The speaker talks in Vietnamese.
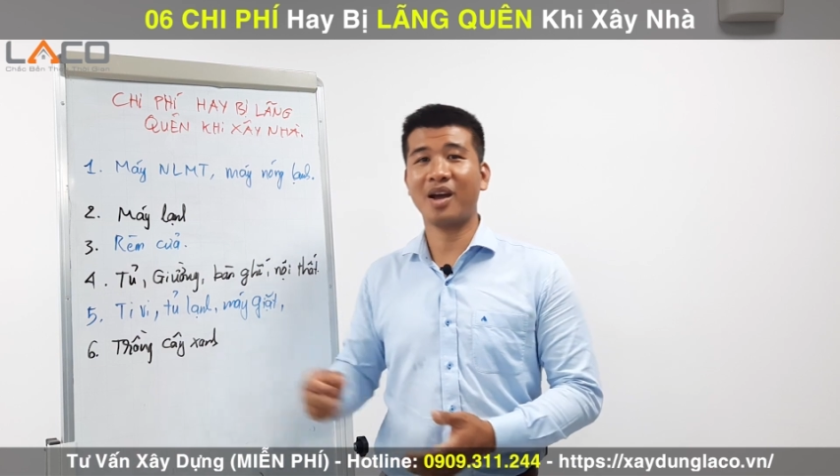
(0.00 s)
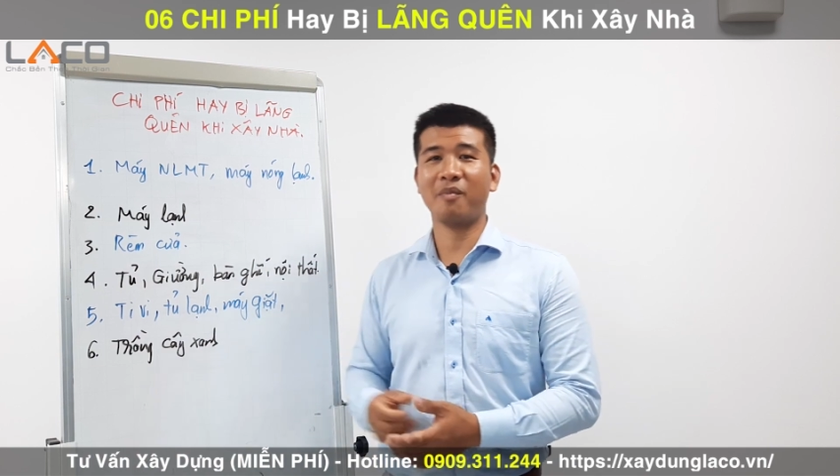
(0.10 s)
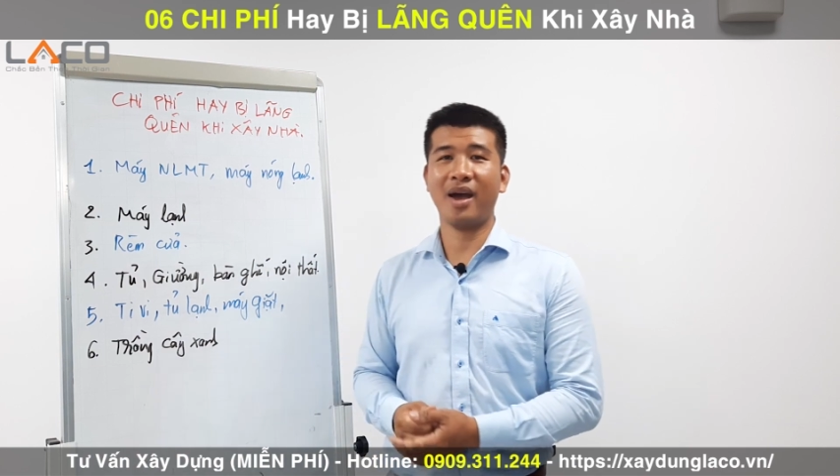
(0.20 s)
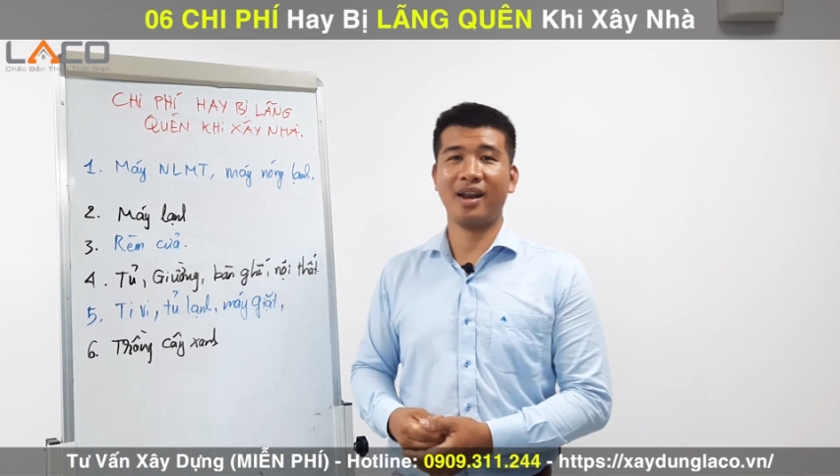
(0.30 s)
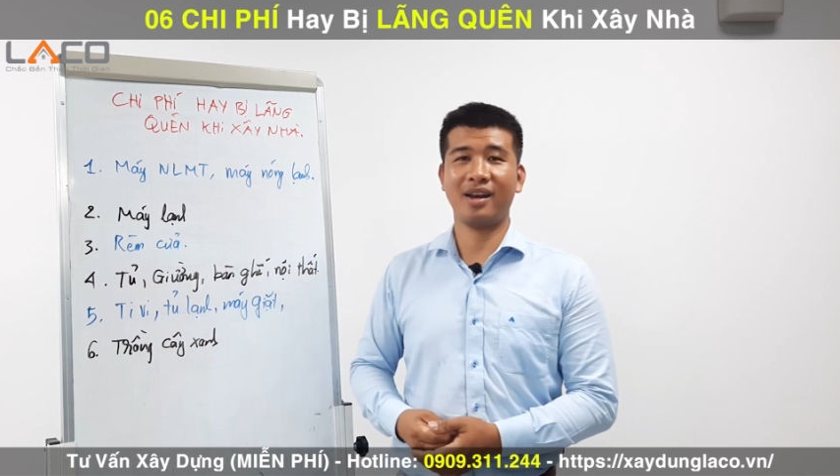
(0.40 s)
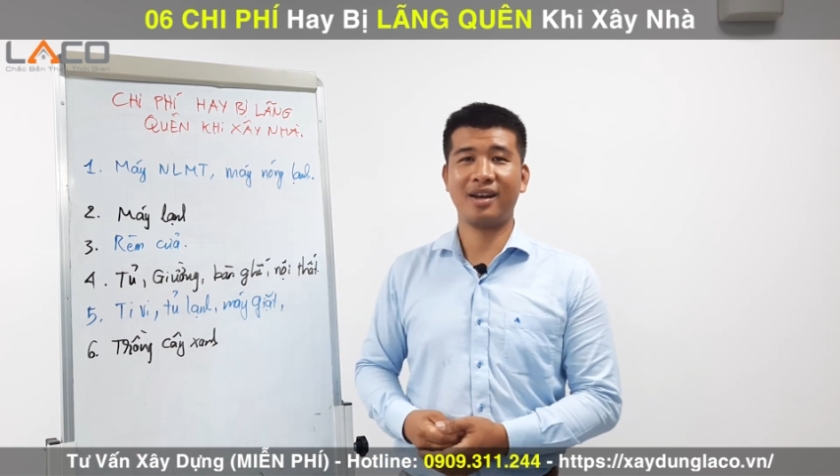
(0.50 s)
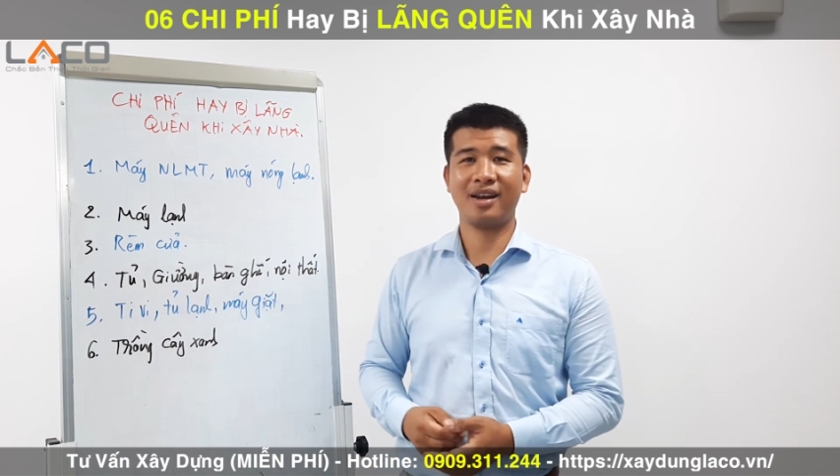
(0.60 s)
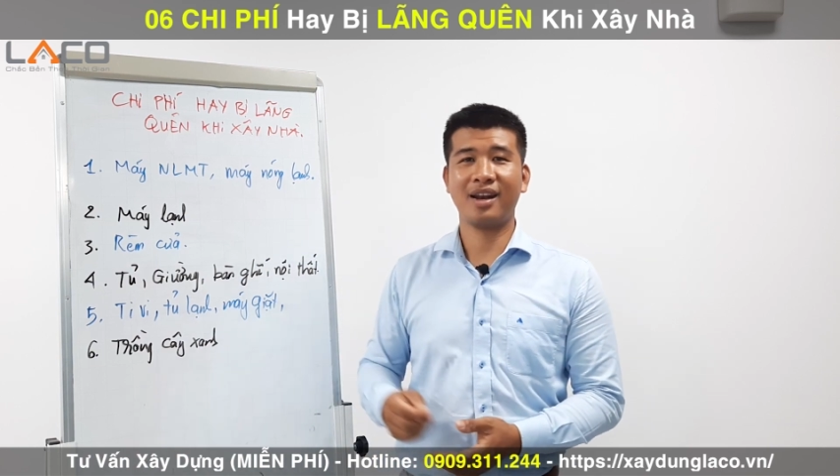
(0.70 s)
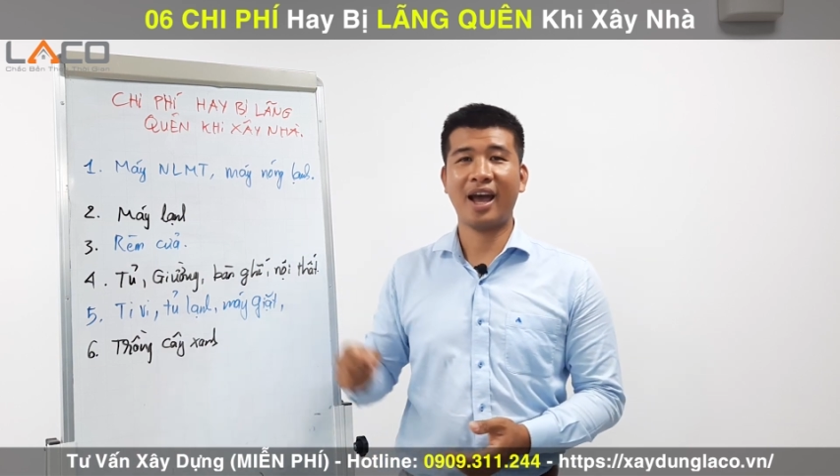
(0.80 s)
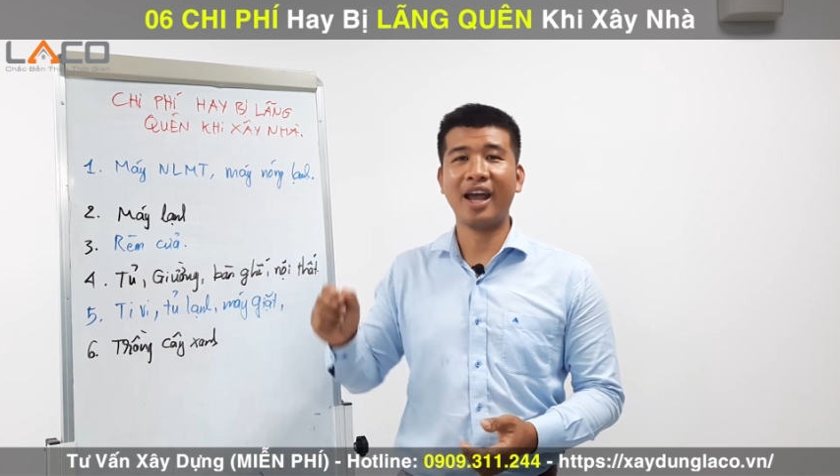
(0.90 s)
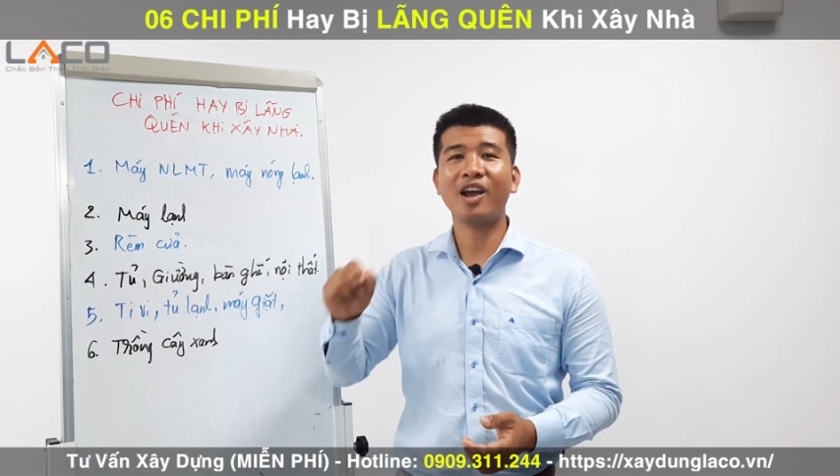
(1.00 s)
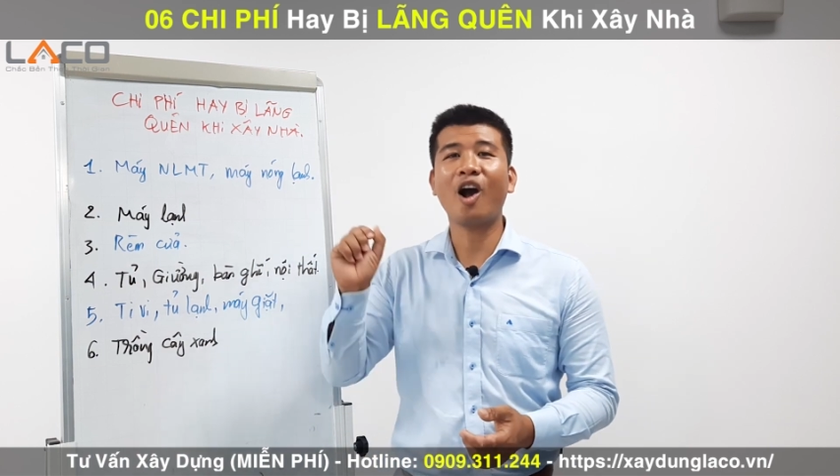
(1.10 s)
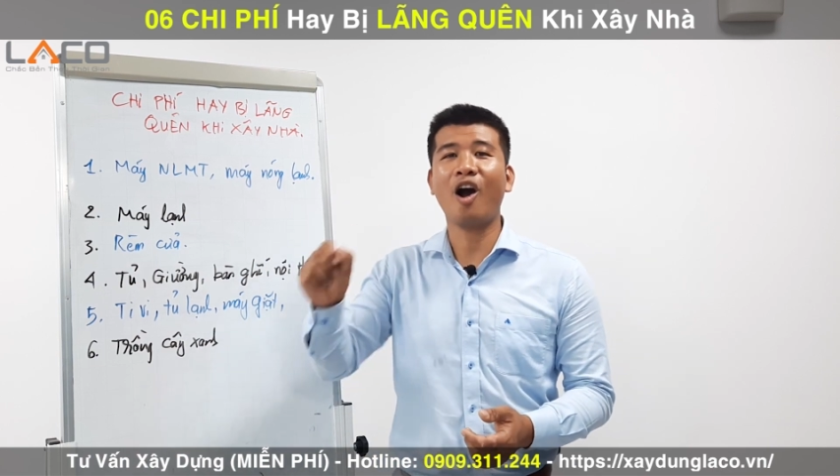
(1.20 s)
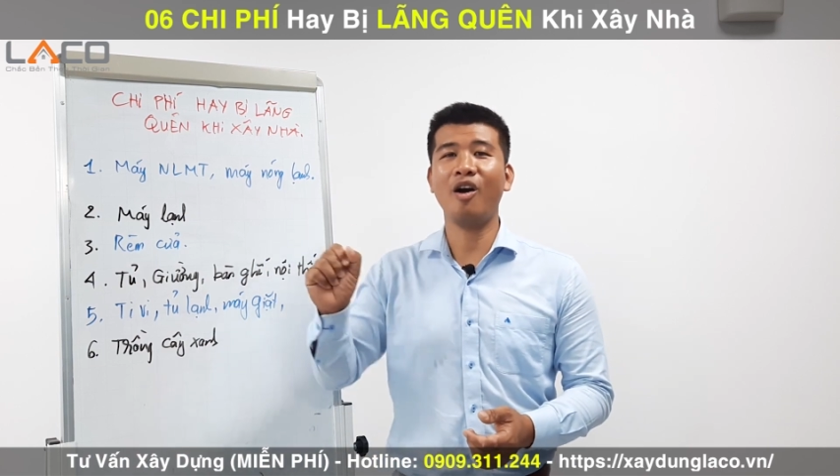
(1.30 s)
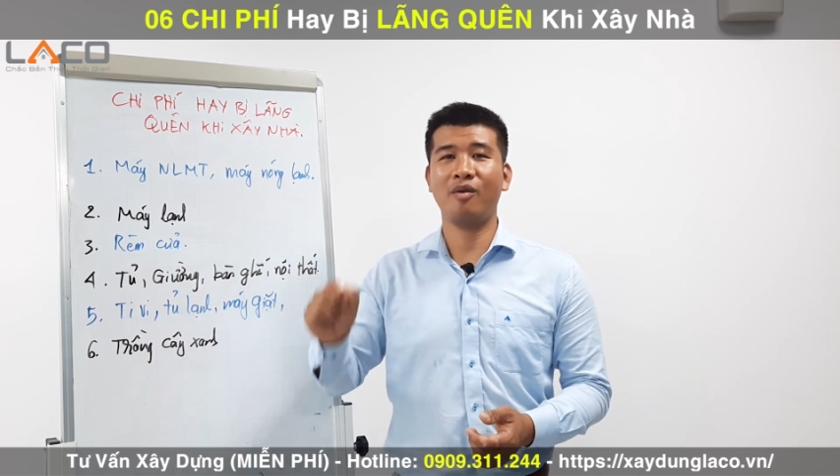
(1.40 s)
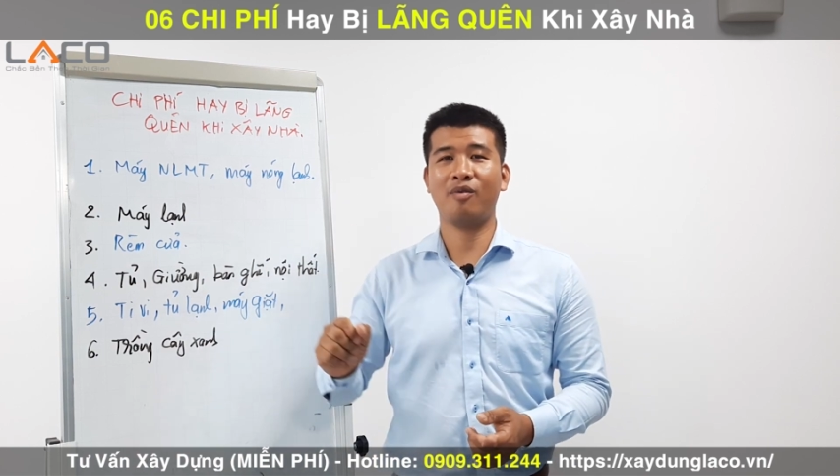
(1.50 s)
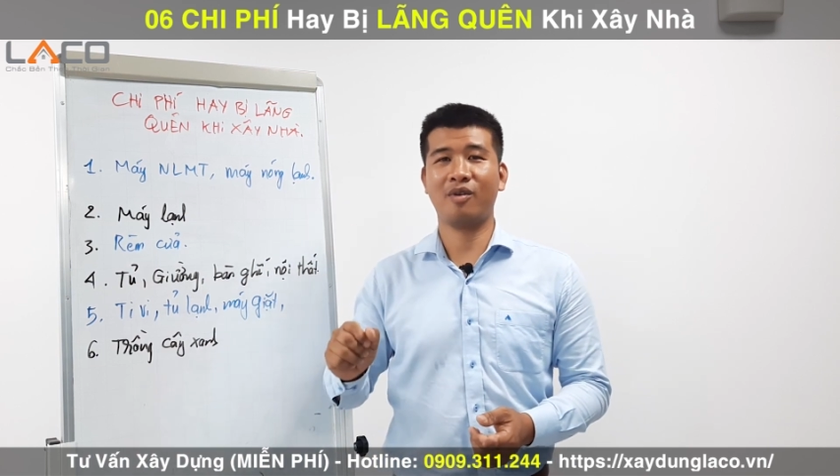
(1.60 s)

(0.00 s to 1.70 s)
các bạn hãy có